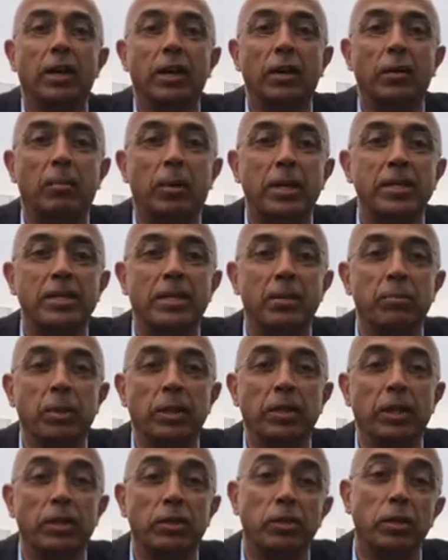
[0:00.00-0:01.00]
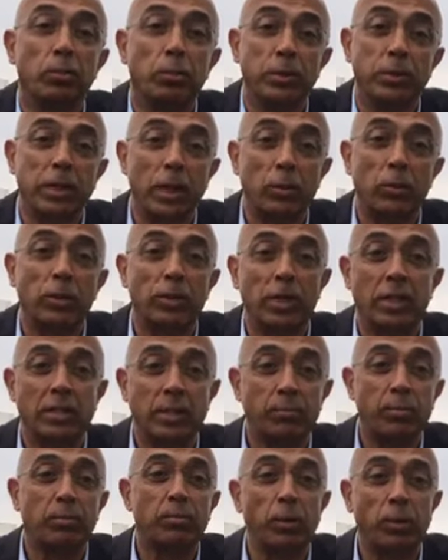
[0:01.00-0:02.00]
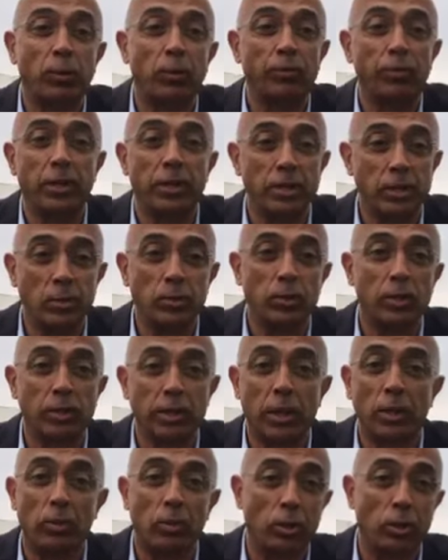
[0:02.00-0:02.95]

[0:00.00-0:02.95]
Eh, basicamente é isto. Depois à noite há sempre uma conferência, um jantar,